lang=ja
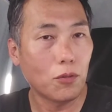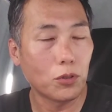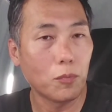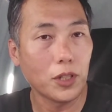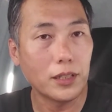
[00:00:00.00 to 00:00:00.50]
こ
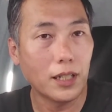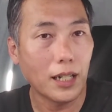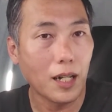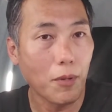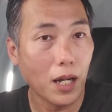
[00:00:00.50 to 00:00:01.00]
ともですね、
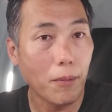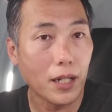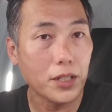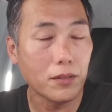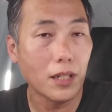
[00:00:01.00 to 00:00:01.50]
なんか
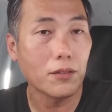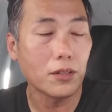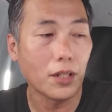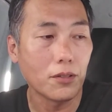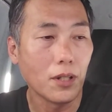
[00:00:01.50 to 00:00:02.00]
バカバカしくなるっ
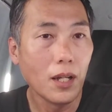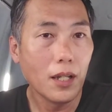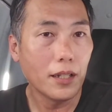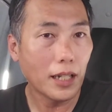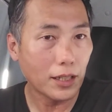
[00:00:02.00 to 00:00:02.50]
ていう、
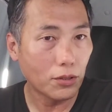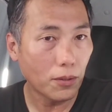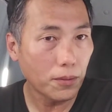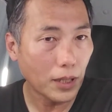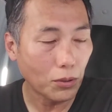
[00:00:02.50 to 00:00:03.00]
えなんかそう
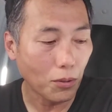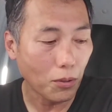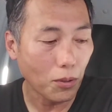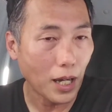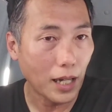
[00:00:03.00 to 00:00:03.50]
いうふうなと
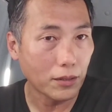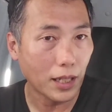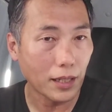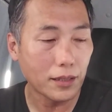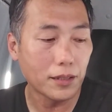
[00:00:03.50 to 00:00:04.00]
ころがある
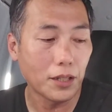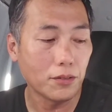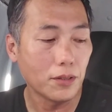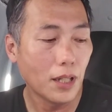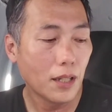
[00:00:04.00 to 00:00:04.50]
かなってい
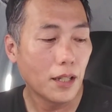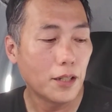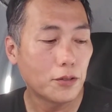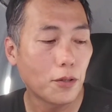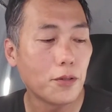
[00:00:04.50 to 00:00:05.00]
う、
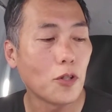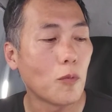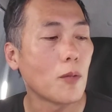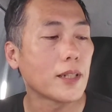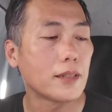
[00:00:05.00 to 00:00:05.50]
えそういうふうに
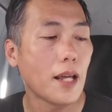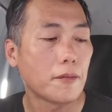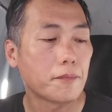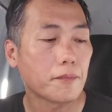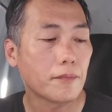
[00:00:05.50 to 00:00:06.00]
思いますね。
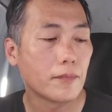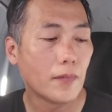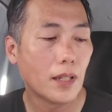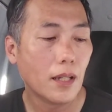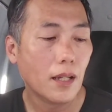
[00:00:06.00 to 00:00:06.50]

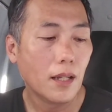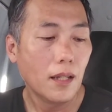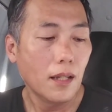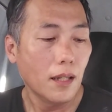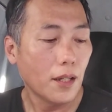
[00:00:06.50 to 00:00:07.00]

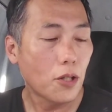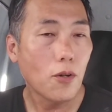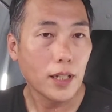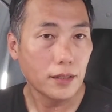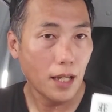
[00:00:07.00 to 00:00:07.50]
え今日
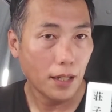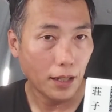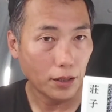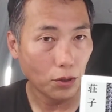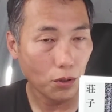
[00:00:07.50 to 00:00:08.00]
はですね、
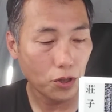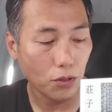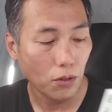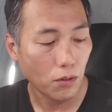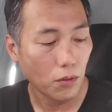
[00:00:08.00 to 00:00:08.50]
えー、総
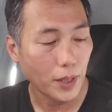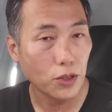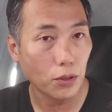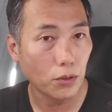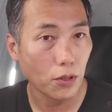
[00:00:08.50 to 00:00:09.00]
詞を、まあ、
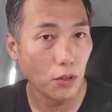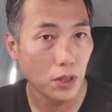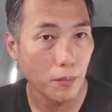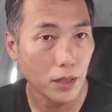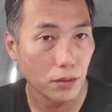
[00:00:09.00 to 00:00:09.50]
ちょっと読ん
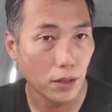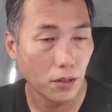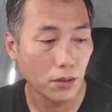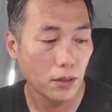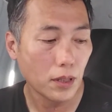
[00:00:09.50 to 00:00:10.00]
でみるってい
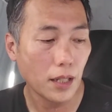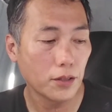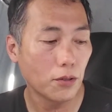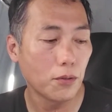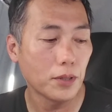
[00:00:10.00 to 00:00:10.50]
う、え
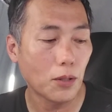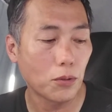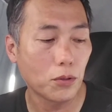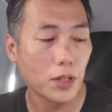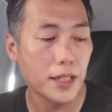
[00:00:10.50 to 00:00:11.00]
そういうふうな
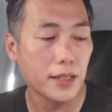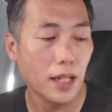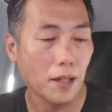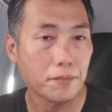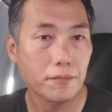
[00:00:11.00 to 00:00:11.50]
ことでし
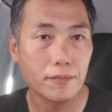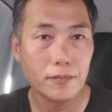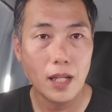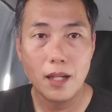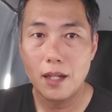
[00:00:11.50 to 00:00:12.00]
た。
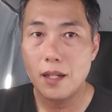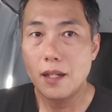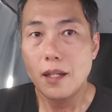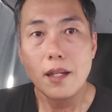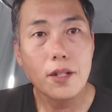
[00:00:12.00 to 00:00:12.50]

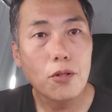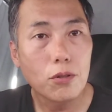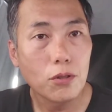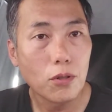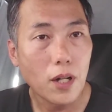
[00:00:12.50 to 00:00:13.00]
え今
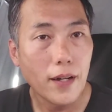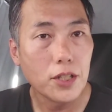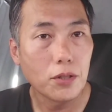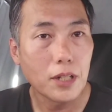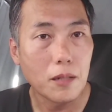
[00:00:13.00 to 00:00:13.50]
日の動画は以
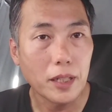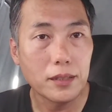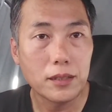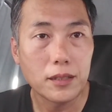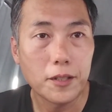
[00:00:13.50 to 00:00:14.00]
上になりま
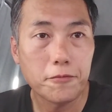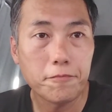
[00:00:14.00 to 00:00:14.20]
す。